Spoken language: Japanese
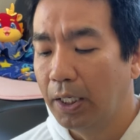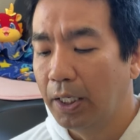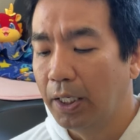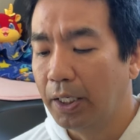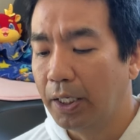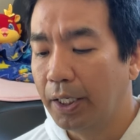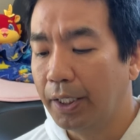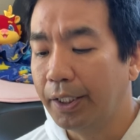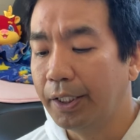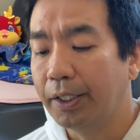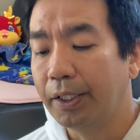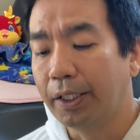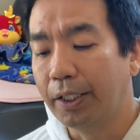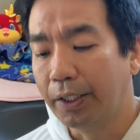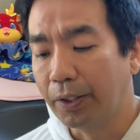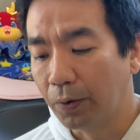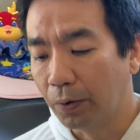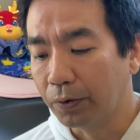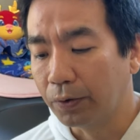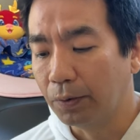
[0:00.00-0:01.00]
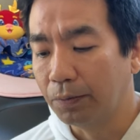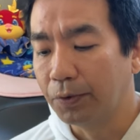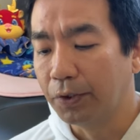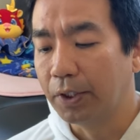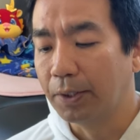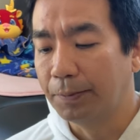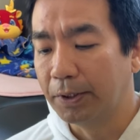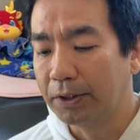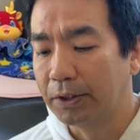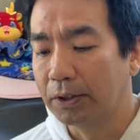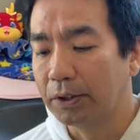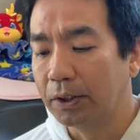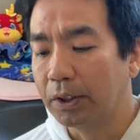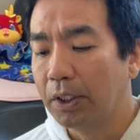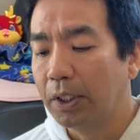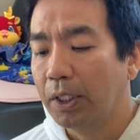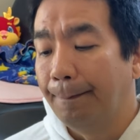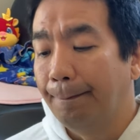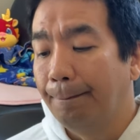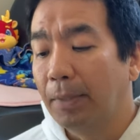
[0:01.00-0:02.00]
えー、いこうと思ってます
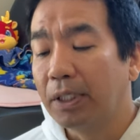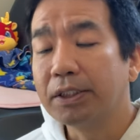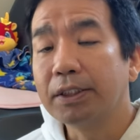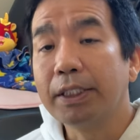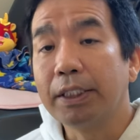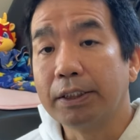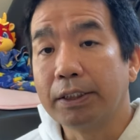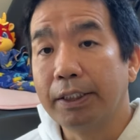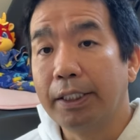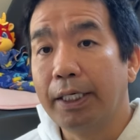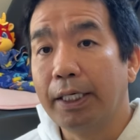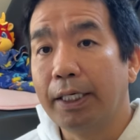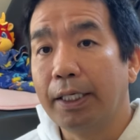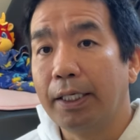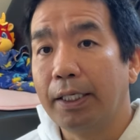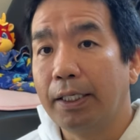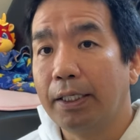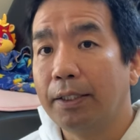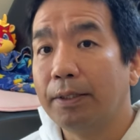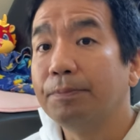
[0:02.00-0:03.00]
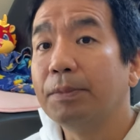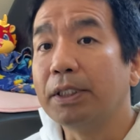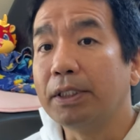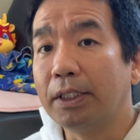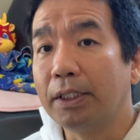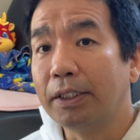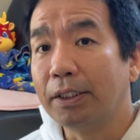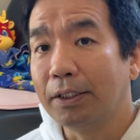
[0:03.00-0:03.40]
まずですね、まあ、